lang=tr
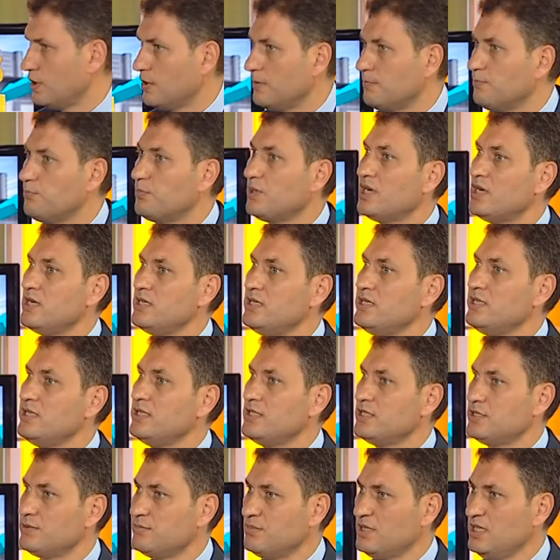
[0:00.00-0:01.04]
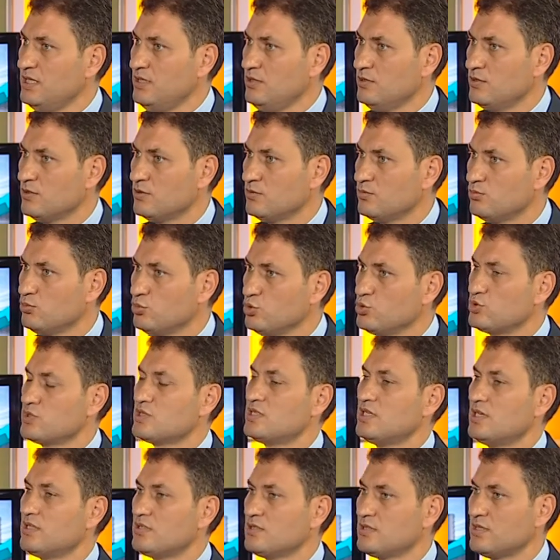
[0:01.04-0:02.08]
Bayilerime bu
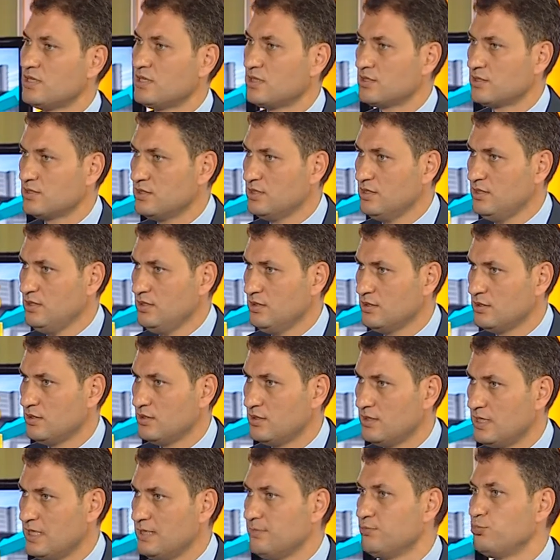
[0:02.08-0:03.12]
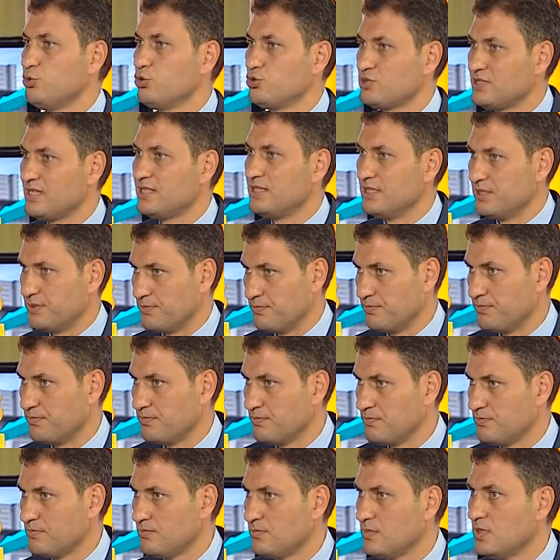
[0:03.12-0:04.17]
standardı empoze ederim.
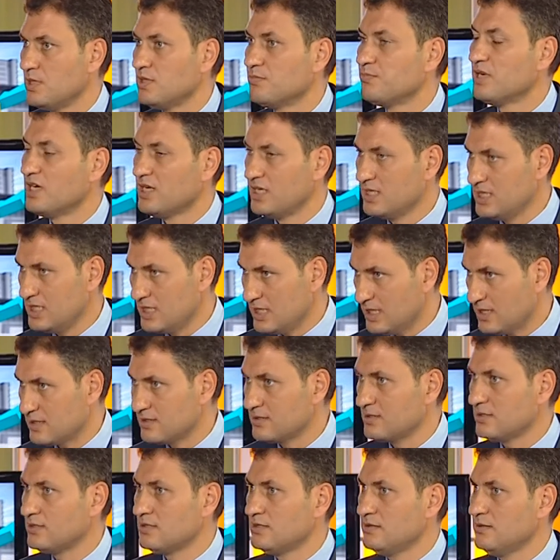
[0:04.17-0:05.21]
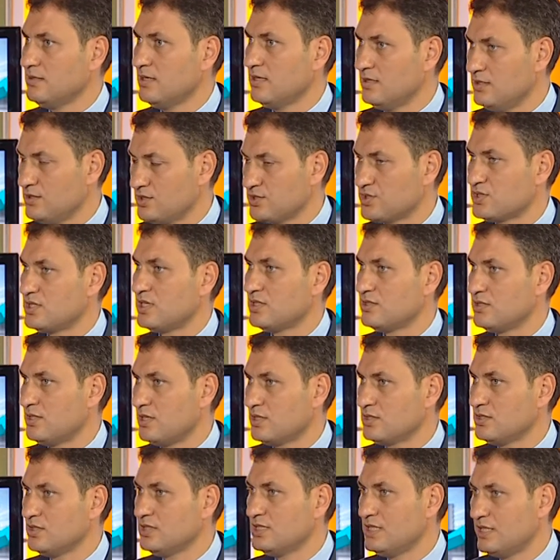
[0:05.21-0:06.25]
Hı hı. Bayilerde de aynı
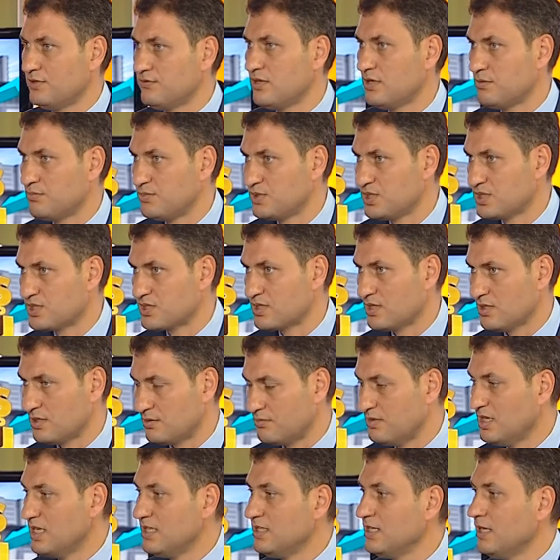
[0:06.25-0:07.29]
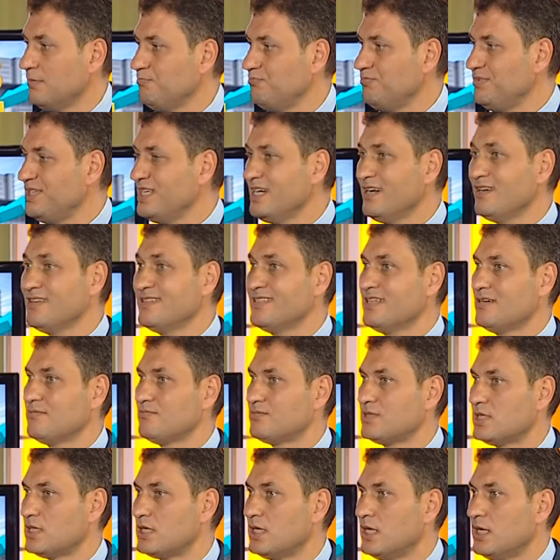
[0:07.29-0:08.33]
standardın devamını sağlarım. Yani bir
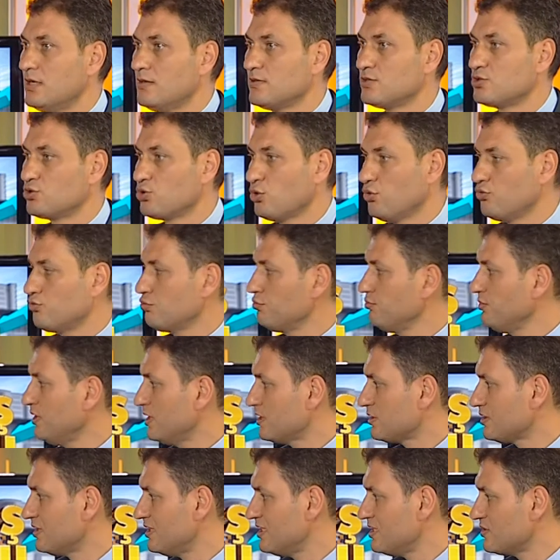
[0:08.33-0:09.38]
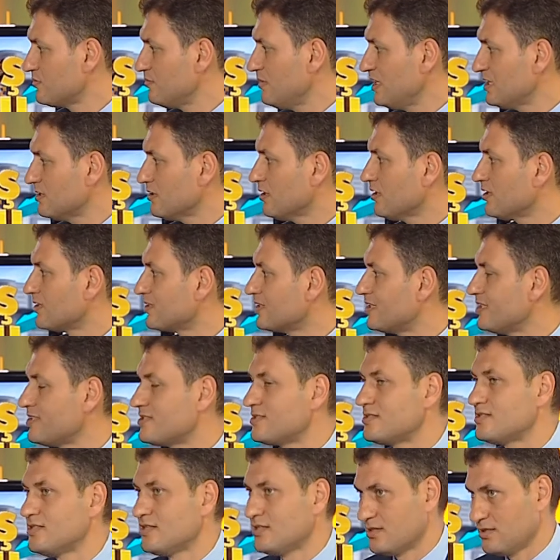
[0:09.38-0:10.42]
anlamda showroomlar hizmet
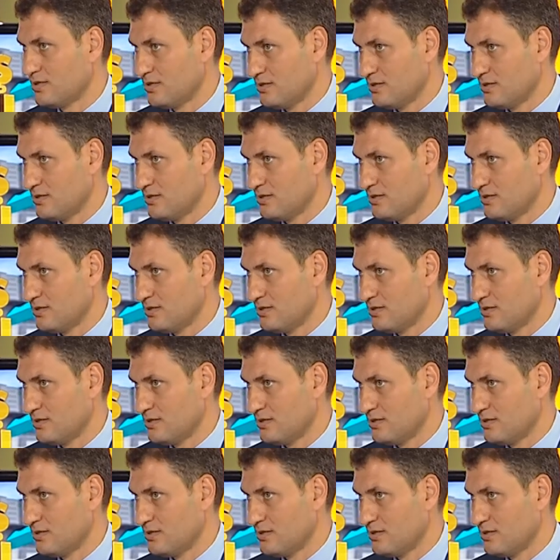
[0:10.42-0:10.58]
argesi